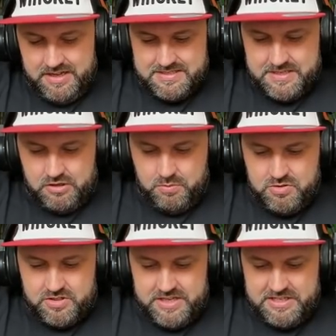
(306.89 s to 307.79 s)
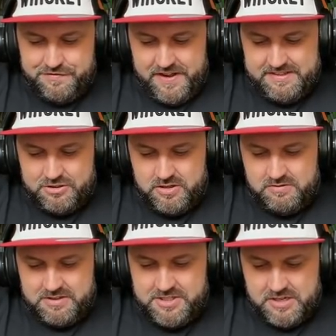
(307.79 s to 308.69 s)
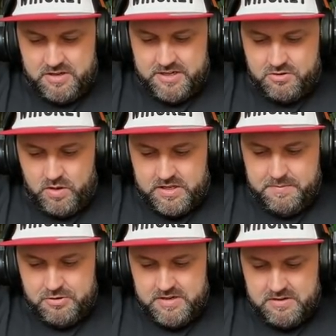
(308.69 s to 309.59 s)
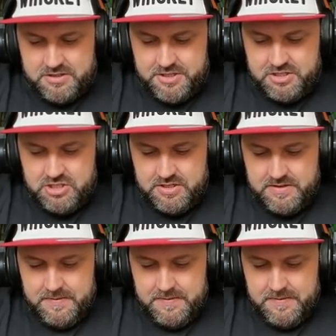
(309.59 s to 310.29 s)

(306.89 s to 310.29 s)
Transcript: Assim como os cria de fé que tá jogando com a gente agora, entrou aqui pra jogar com a gente